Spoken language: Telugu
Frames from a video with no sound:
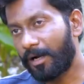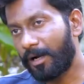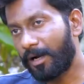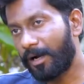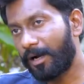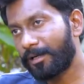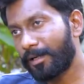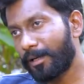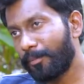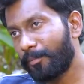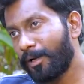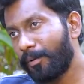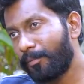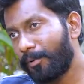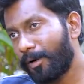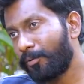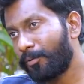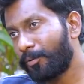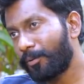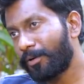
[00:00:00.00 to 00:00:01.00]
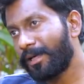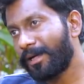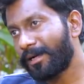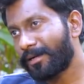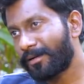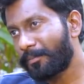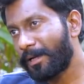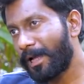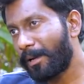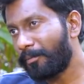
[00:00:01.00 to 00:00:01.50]
ఆ టైంలో మా ఊర్లో
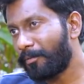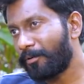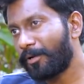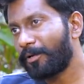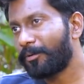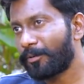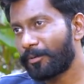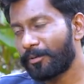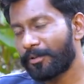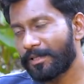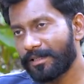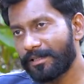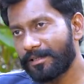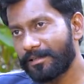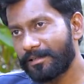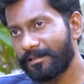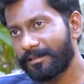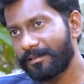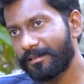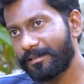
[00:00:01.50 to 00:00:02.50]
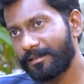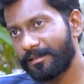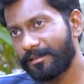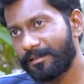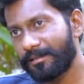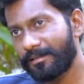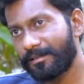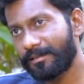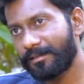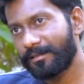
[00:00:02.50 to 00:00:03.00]
ఎక్కడ యాభై వేలు ఉండి ఉంటుంది
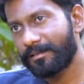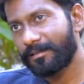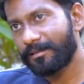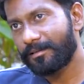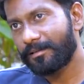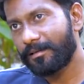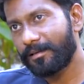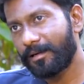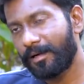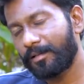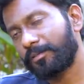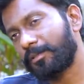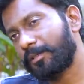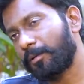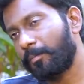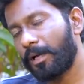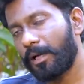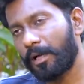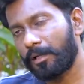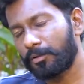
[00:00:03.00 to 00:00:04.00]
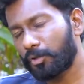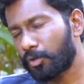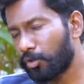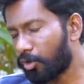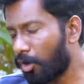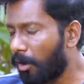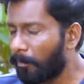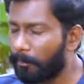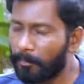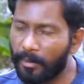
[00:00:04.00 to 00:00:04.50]
అంత మ్యా అంత
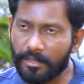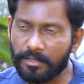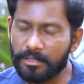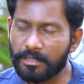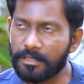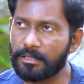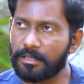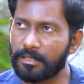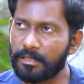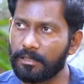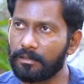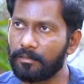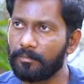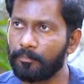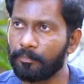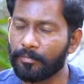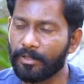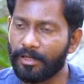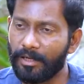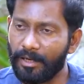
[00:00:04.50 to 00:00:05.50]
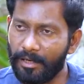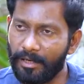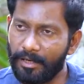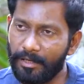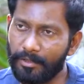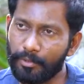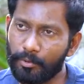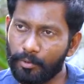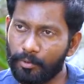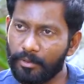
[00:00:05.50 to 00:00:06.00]
టాప్ మ్యాథ్స్ టీచర్ అండి
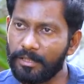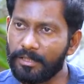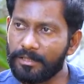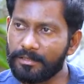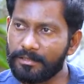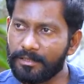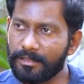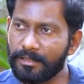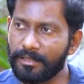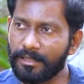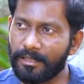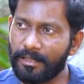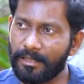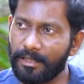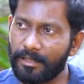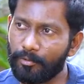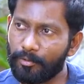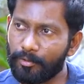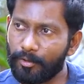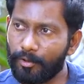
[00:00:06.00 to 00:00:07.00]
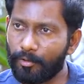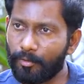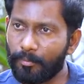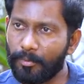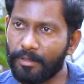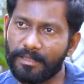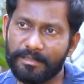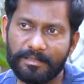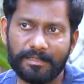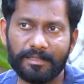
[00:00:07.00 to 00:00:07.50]
అలాంటిది వదిలేసి ఇక్కడ ఐదు వందల
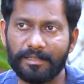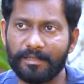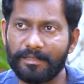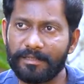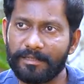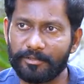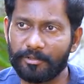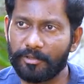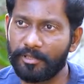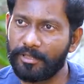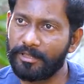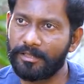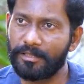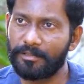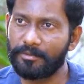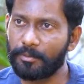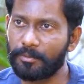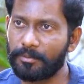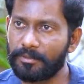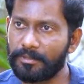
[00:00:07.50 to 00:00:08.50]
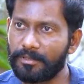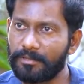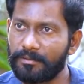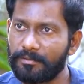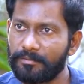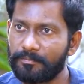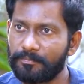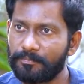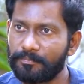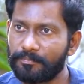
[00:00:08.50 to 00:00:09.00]
రూపాయలకి అసిస్టెంట్ డైరెక్టర్గా జాయిన్ అయ్యారండి సుక్కు సార్
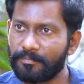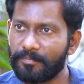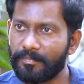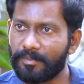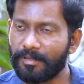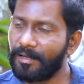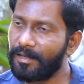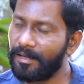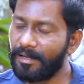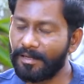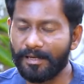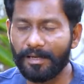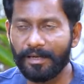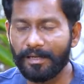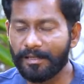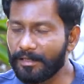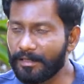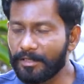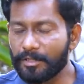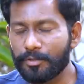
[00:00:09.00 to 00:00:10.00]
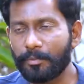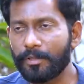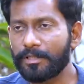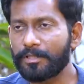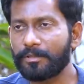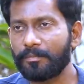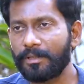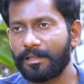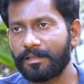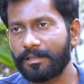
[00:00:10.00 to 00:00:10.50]
ఇంకా ఆయన
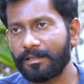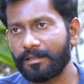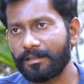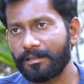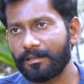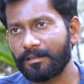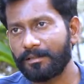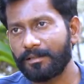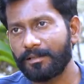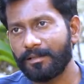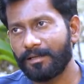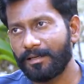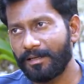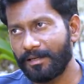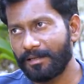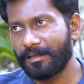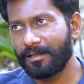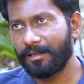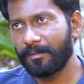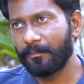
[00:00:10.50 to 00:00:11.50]
ఇన్స్పిరేషన్ మాట అండి అంటే